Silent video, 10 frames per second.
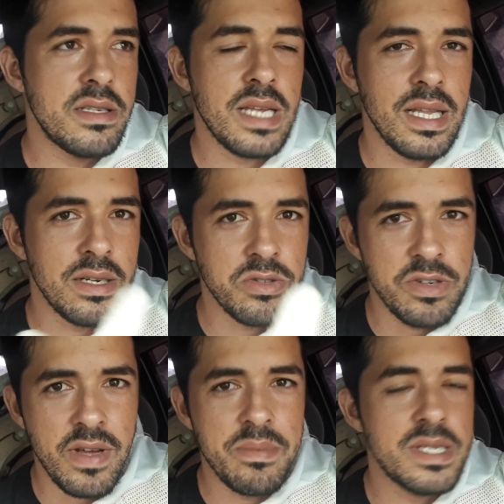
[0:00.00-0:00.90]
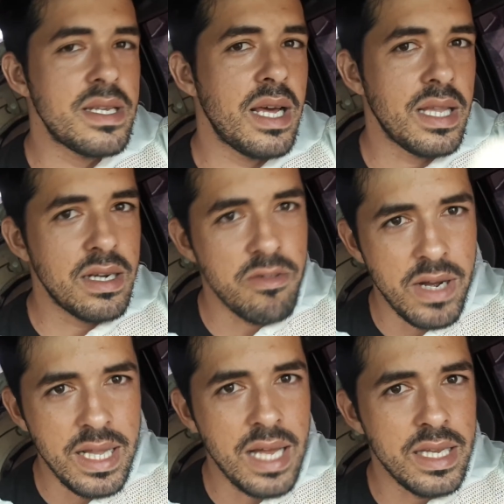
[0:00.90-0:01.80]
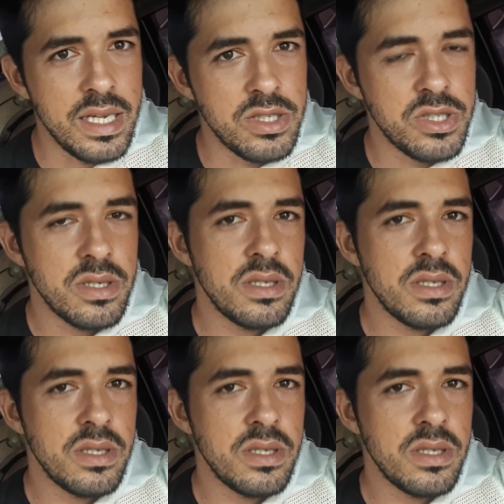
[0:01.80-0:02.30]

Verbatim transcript: E se ela não tiver bezerro, ela não vai dar leite.